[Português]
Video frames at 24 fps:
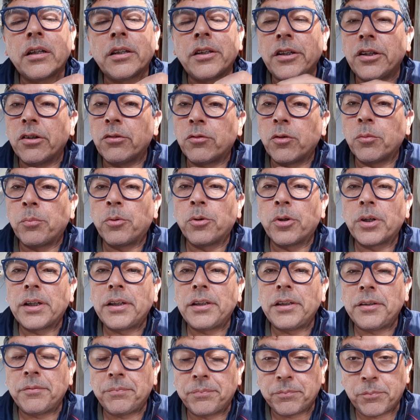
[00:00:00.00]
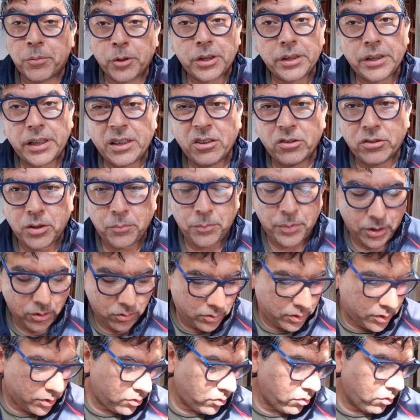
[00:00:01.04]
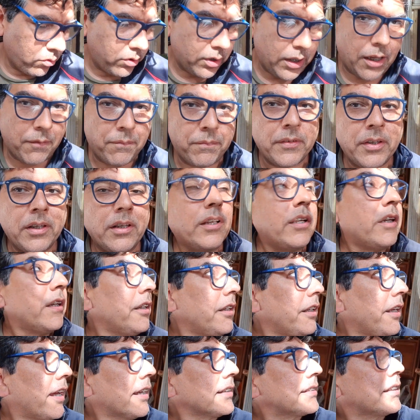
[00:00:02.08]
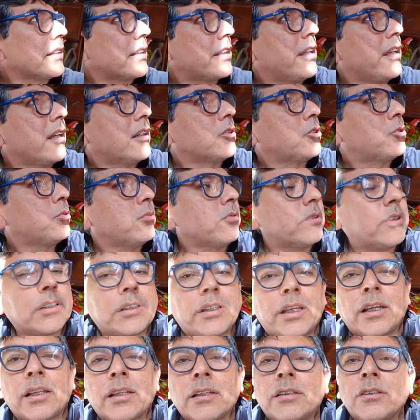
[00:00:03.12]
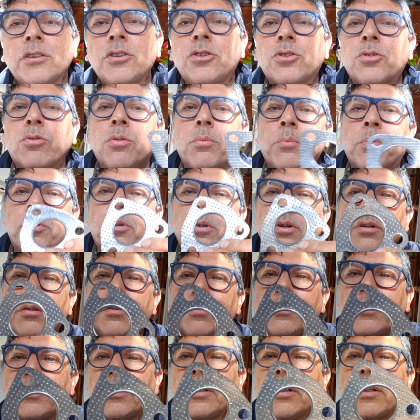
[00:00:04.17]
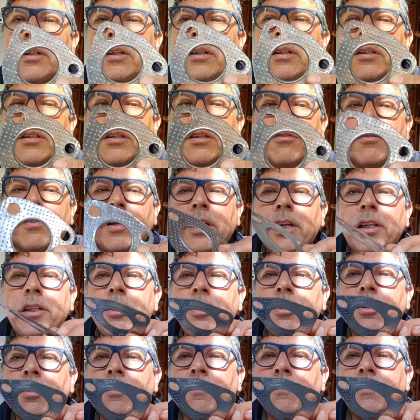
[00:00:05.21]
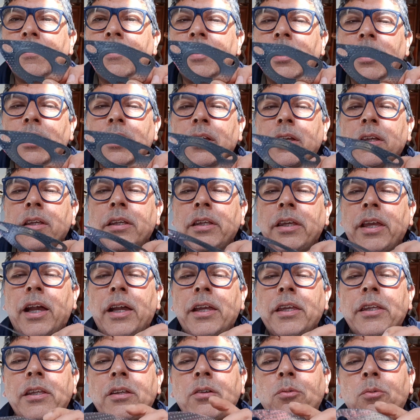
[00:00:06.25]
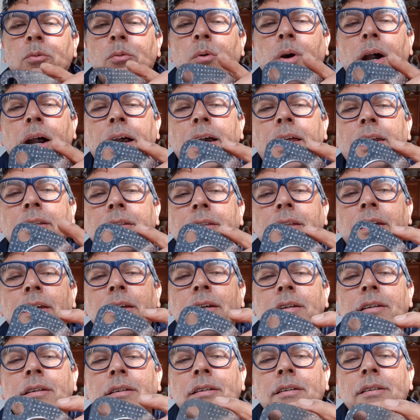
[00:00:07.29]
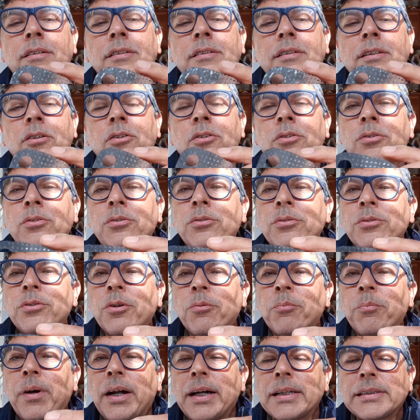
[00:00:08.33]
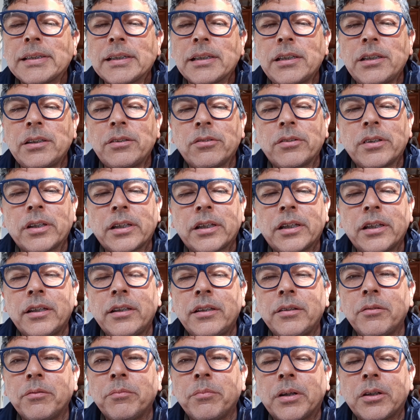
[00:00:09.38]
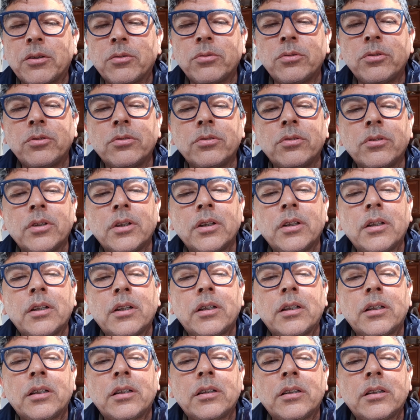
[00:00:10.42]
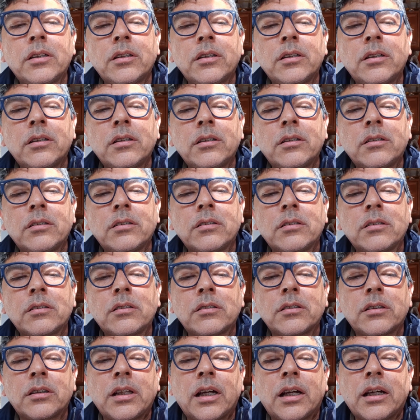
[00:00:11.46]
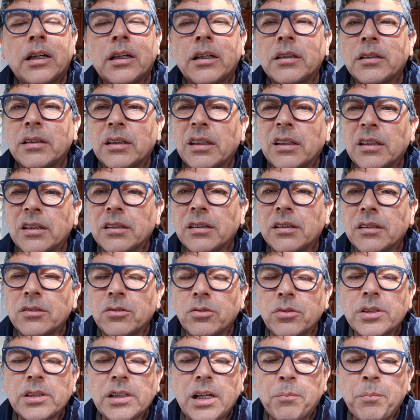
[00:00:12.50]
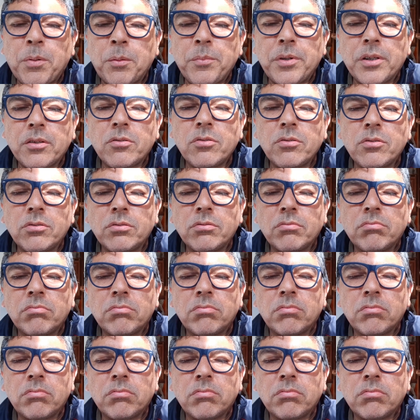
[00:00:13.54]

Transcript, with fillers: E eu vou pôr ali, porque daí não tem perigo de se soltar. E essa aqui é a junta, aquela que a gente comprou, que vai ali, ó. E aí o ar, né, não, não passa aqui não dá aquele barulho uh, da, da, do escapamento,